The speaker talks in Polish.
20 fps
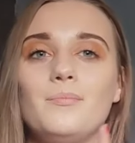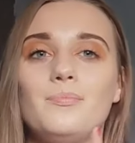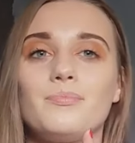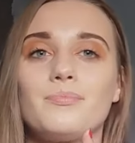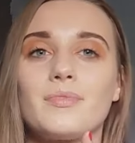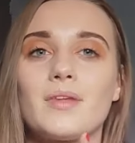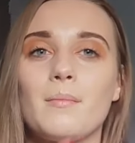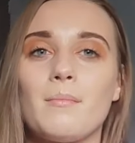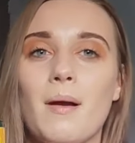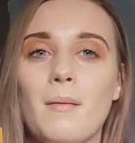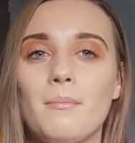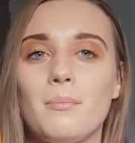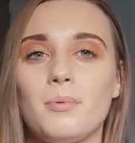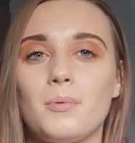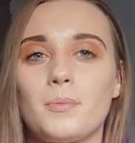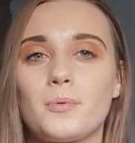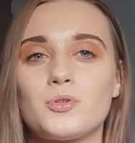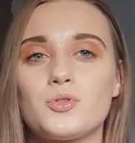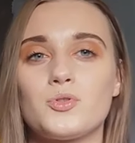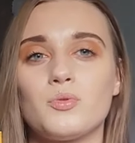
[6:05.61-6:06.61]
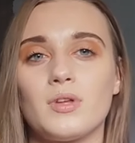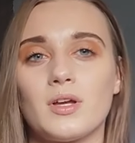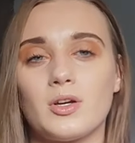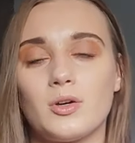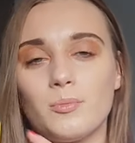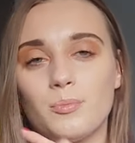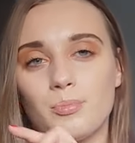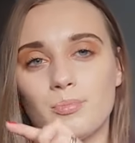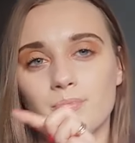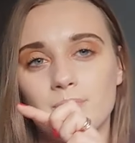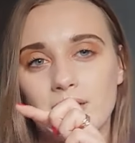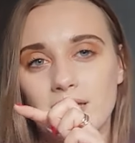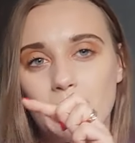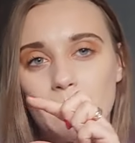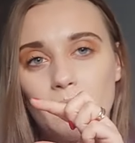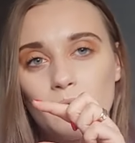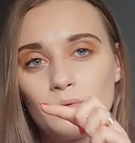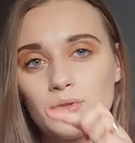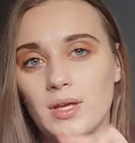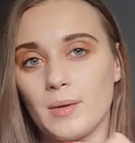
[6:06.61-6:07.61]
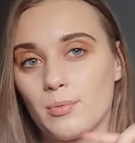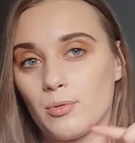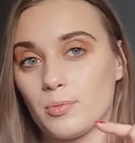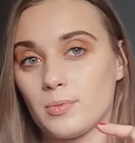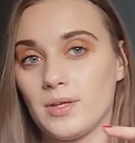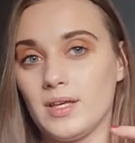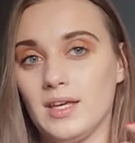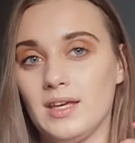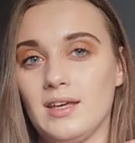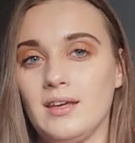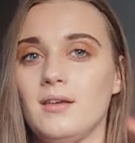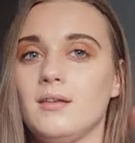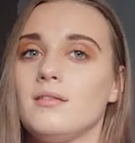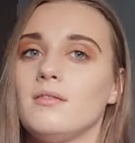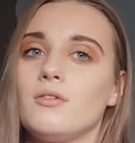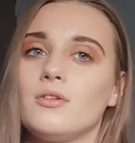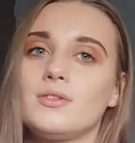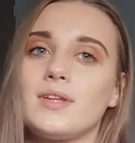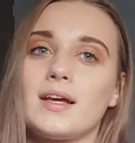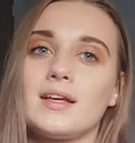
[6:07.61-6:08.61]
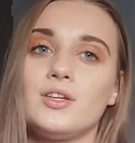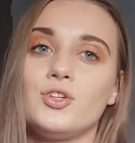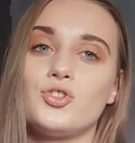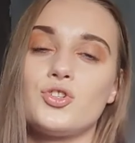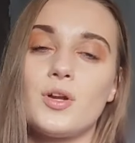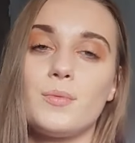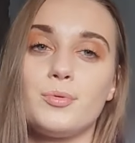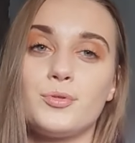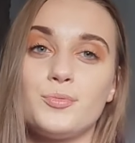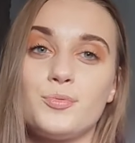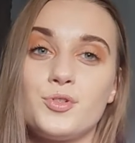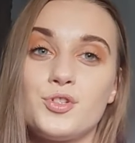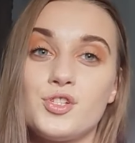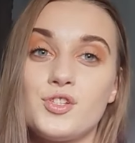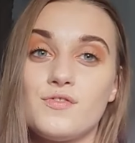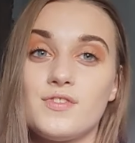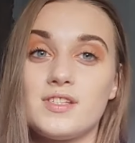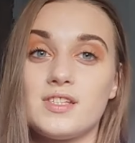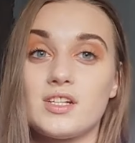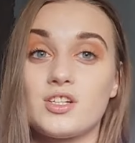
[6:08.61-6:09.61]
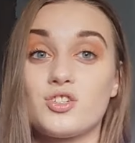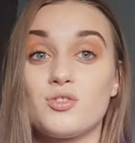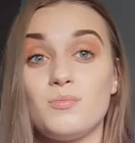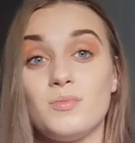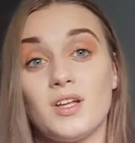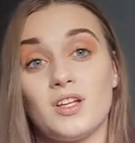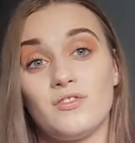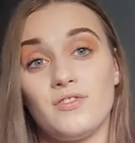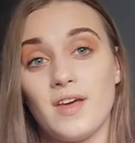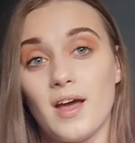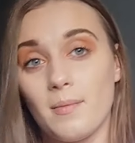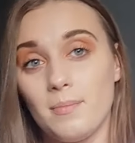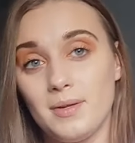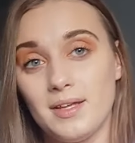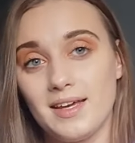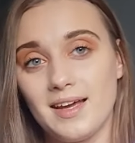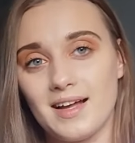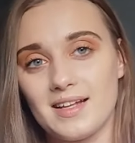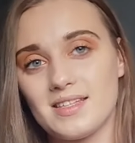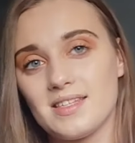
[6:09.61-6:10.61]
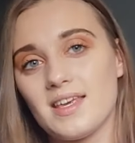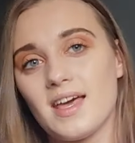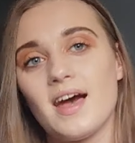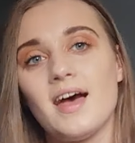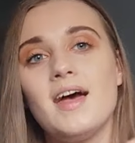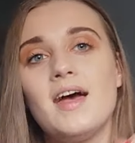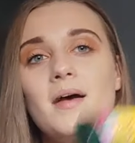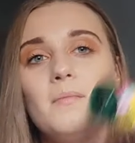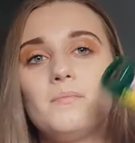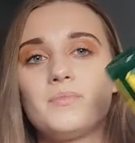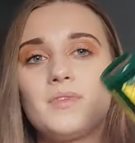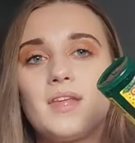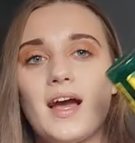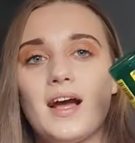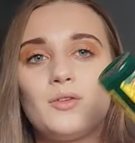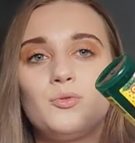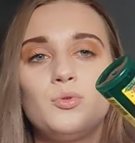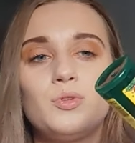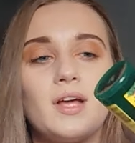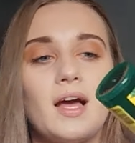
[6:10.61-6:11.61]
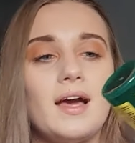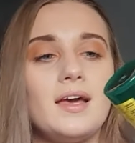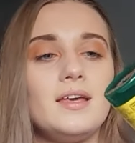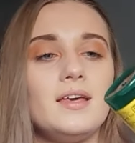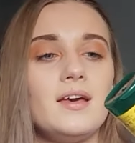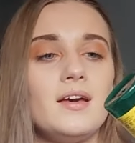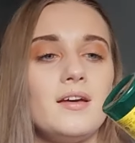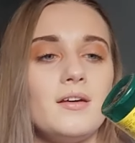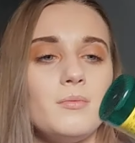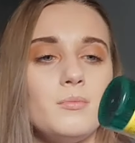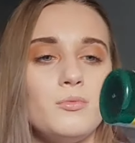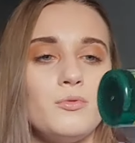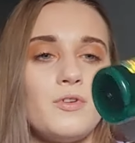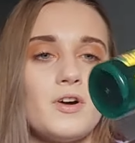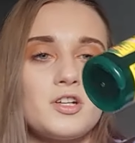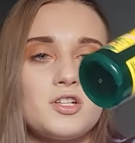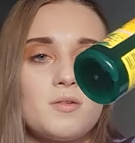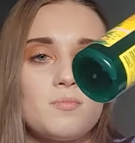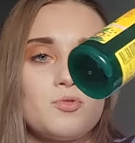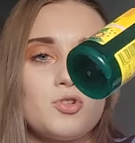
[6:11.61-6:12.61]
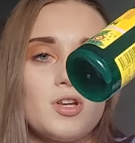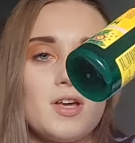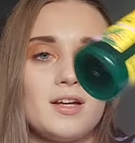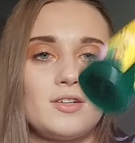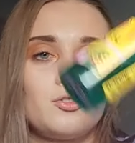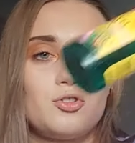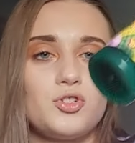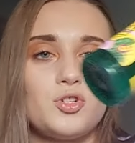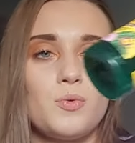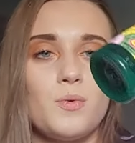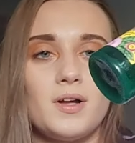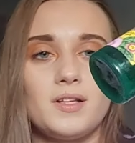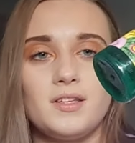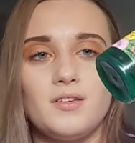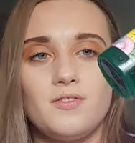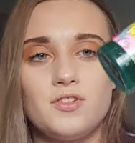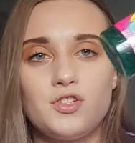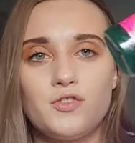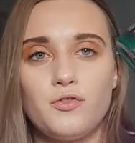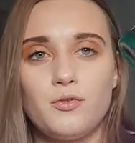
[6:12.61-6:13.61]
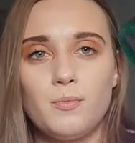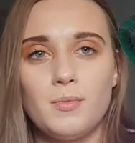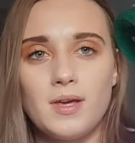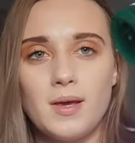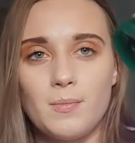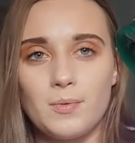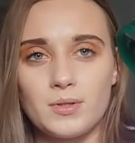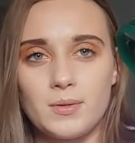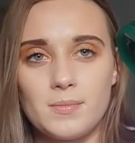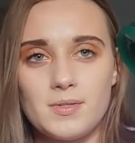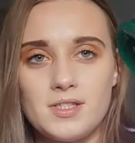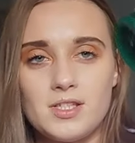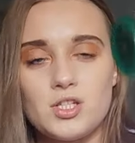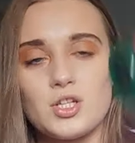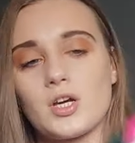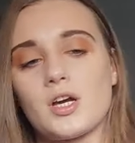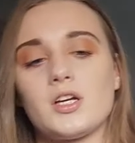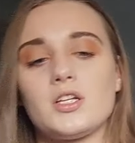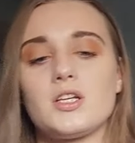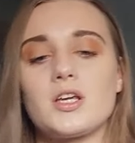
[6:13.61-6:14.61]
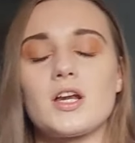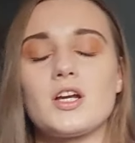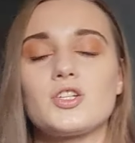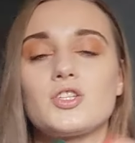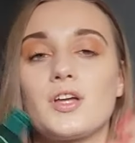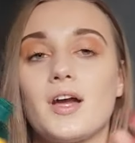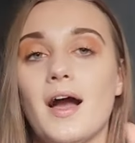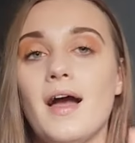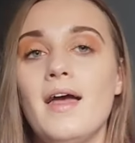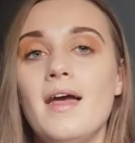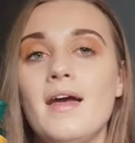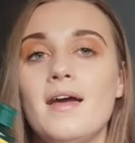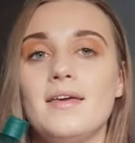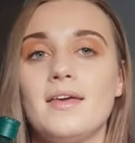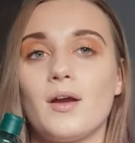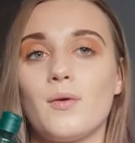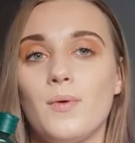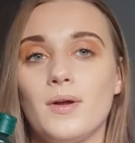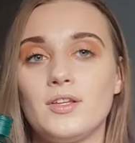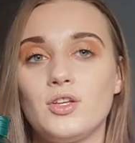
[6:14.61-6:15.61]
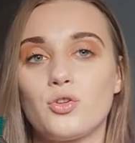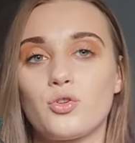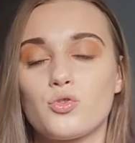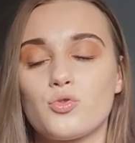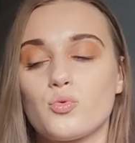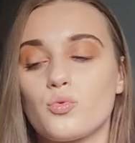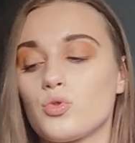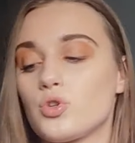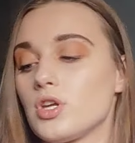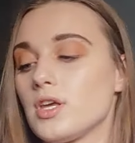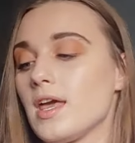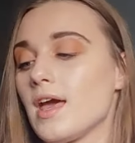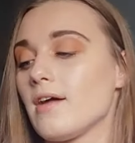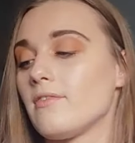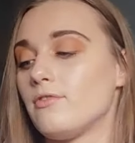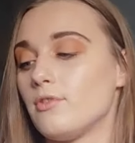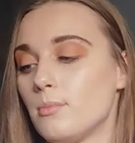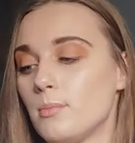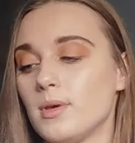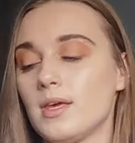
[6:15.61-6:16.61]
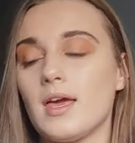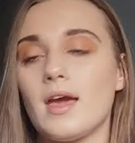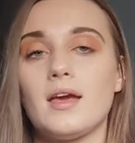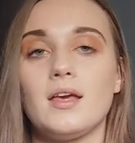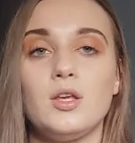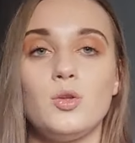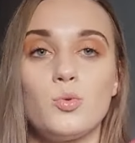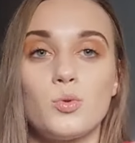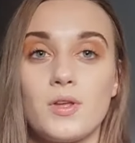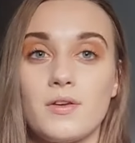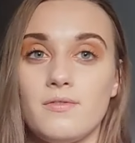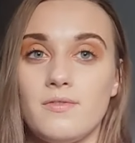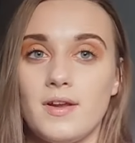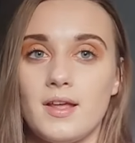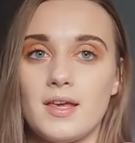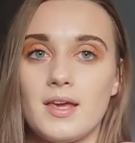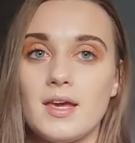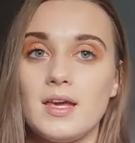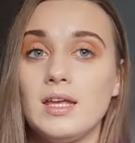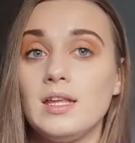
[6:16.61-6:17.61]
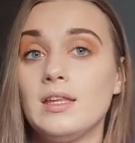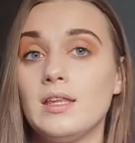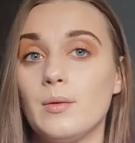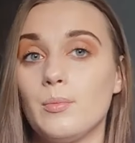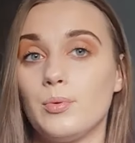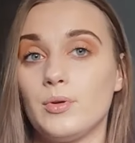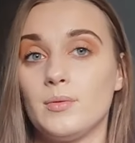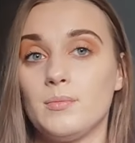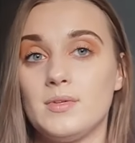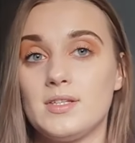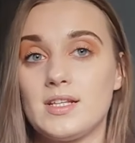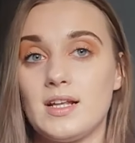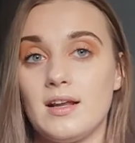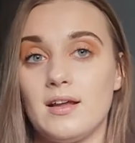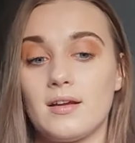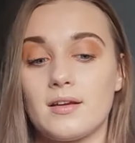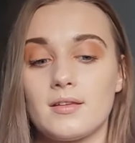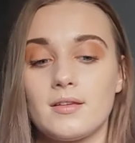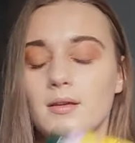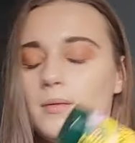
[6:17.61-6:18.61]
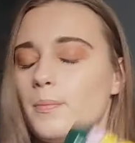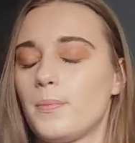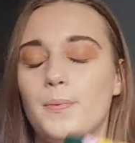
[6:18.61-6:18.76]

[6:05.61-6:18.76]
mam po prostu tako, takie malutkie próbki i no taki żel pod prysznic wystarczy mi na dwie aplikacje, a tutaj uważam, że jak to się ładnie, wiecie, wymyje, bo tam jest jeszcze jakaś resztka, jak ładnie to zużyję, wymyję i tutaj wleję inny płyn micelarny,